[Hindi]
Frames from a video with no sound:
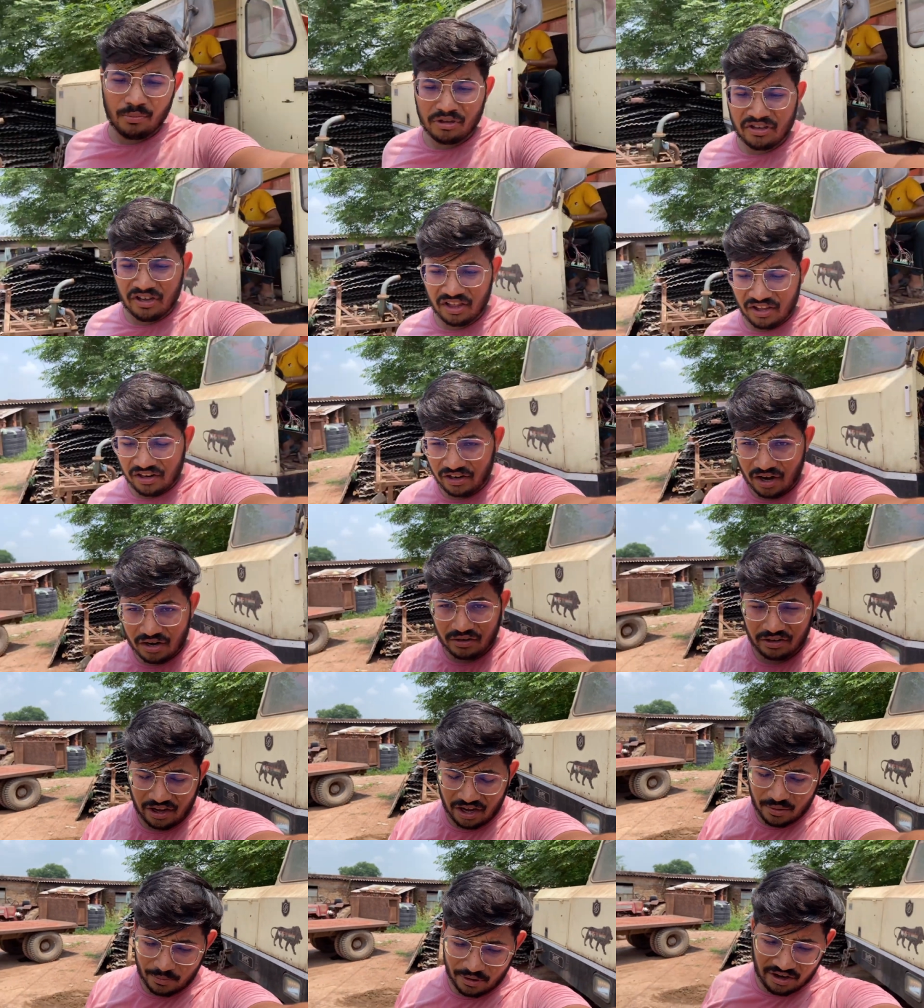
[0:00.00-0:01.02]
में ज़्यादा
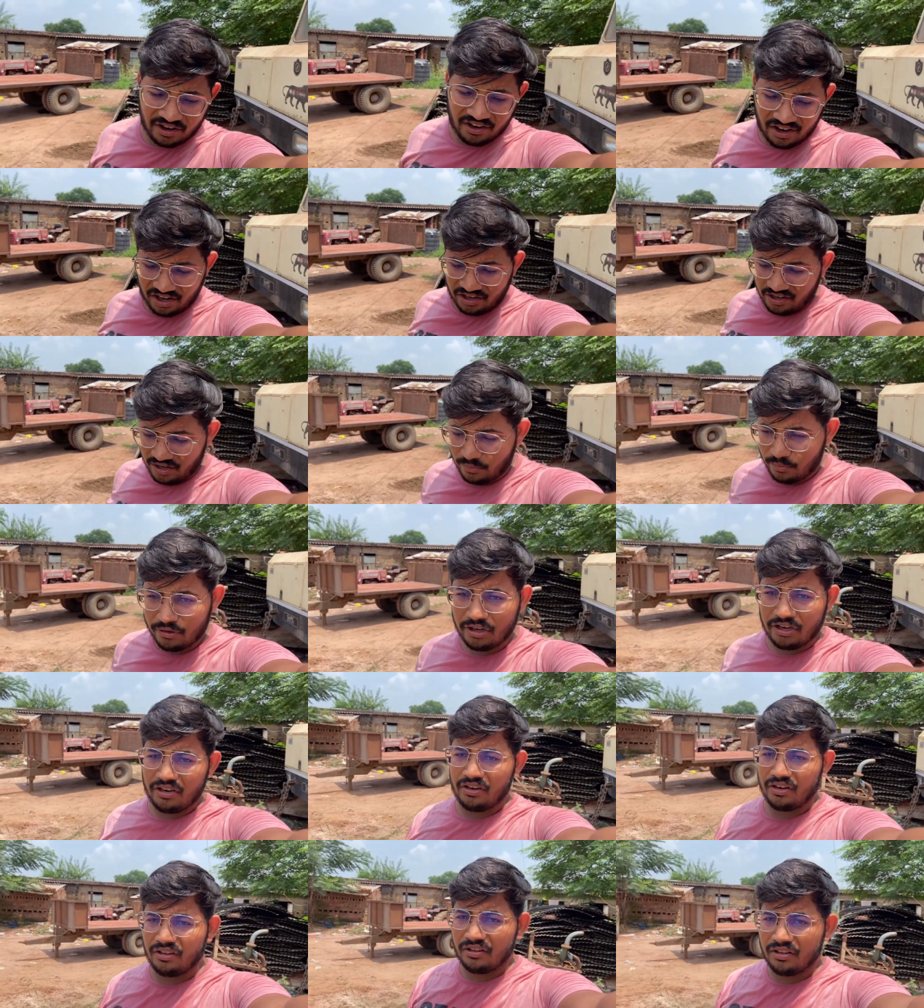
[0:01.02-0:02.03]
टाइम लगना नहीं है
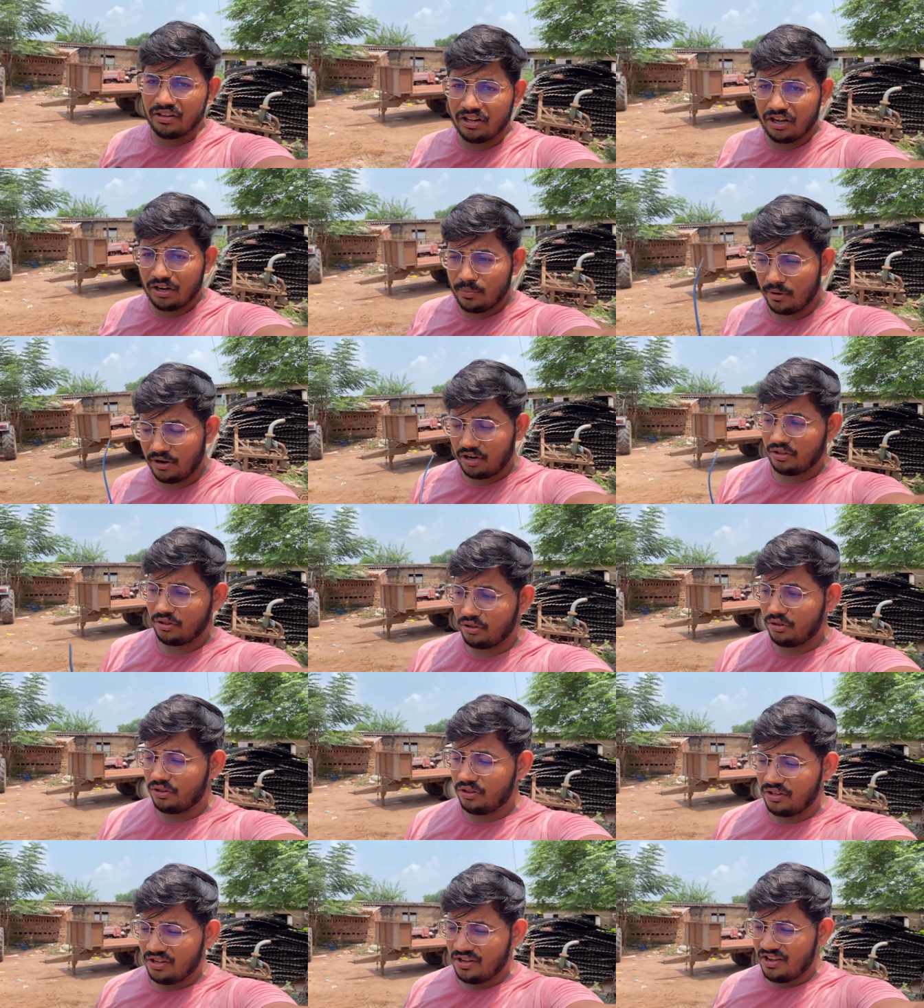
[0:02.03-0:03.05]
मशीन लगभग
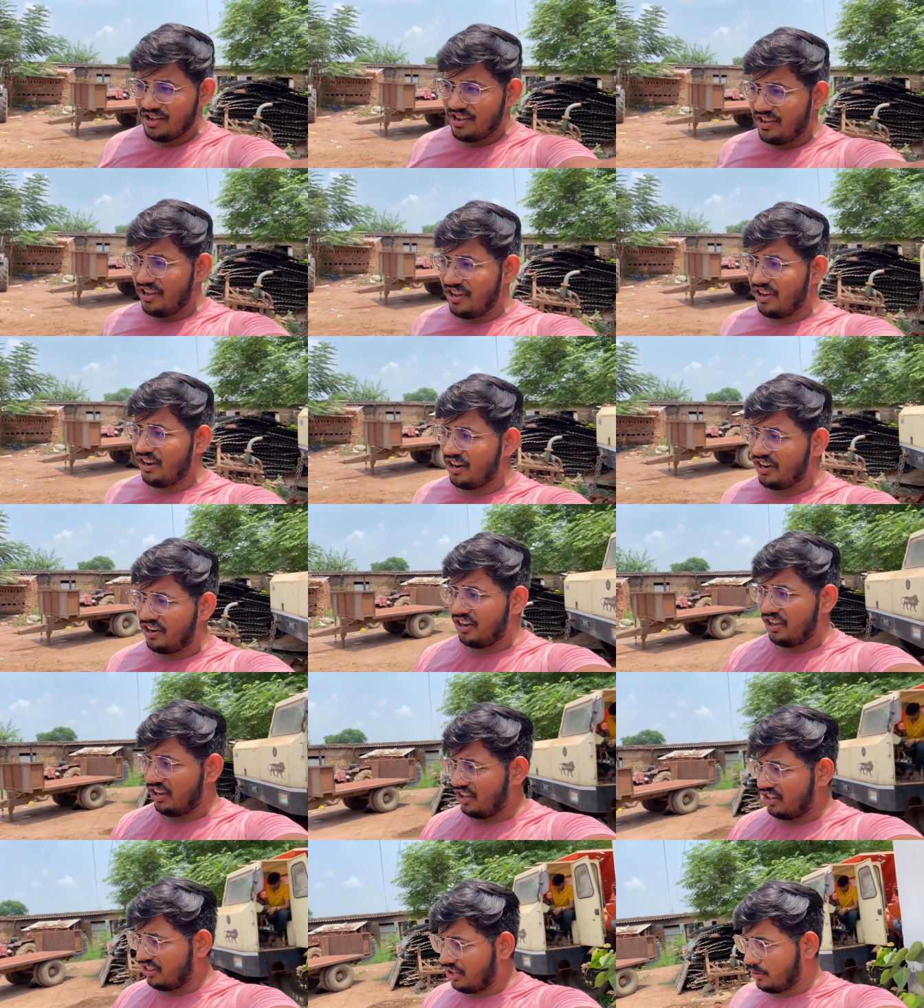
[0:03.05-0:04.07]
एक घंटे
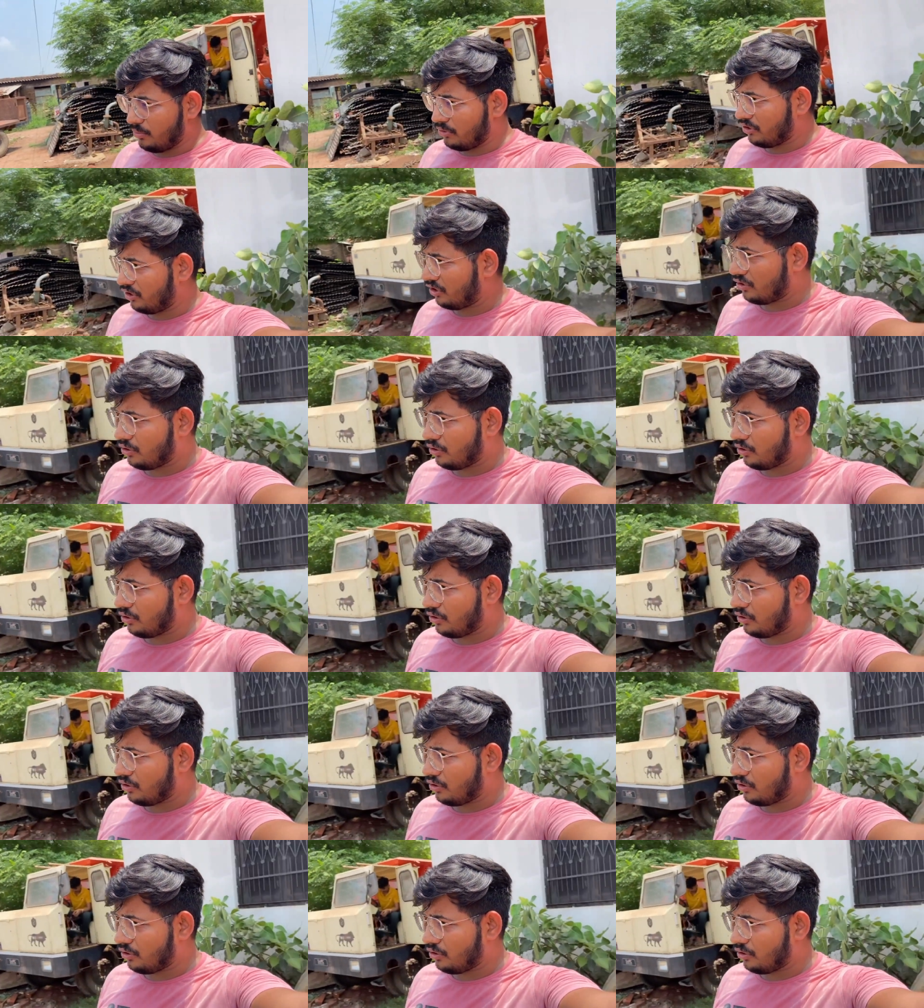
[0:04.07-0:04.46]
के अंदर मशीन